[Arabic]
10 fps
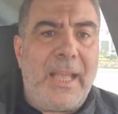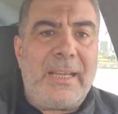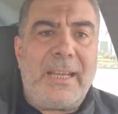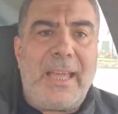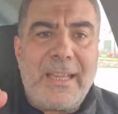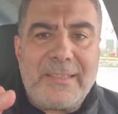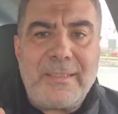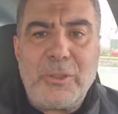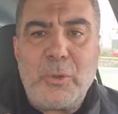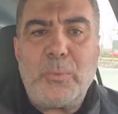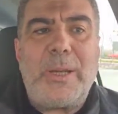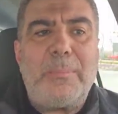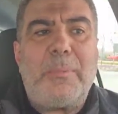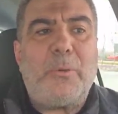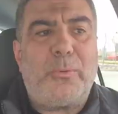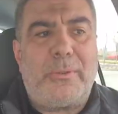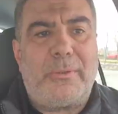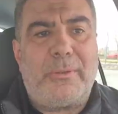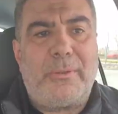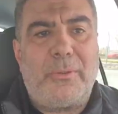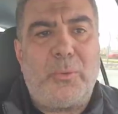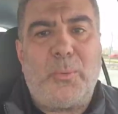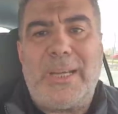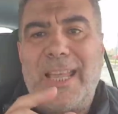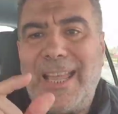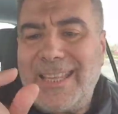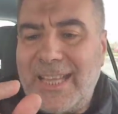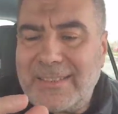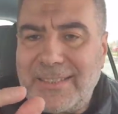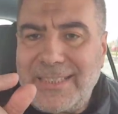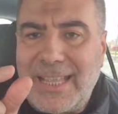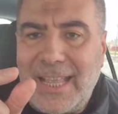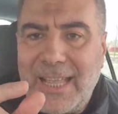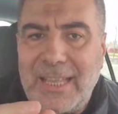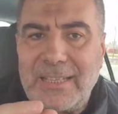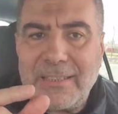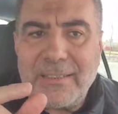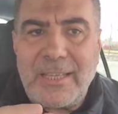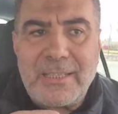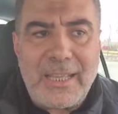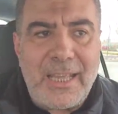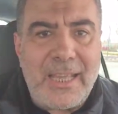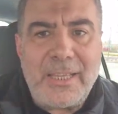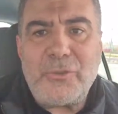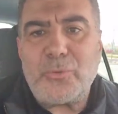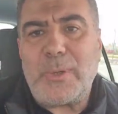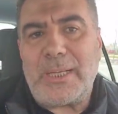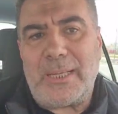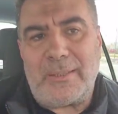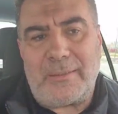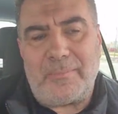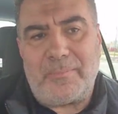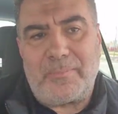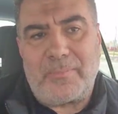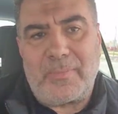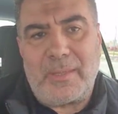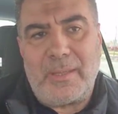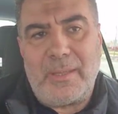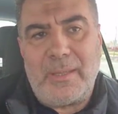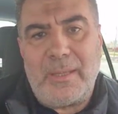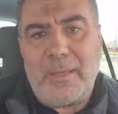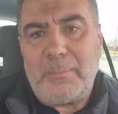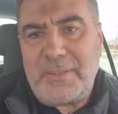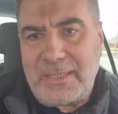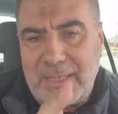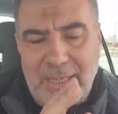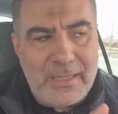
الأصل هو الموت والحياة هي حالة طارئة أعيشها الآن مثال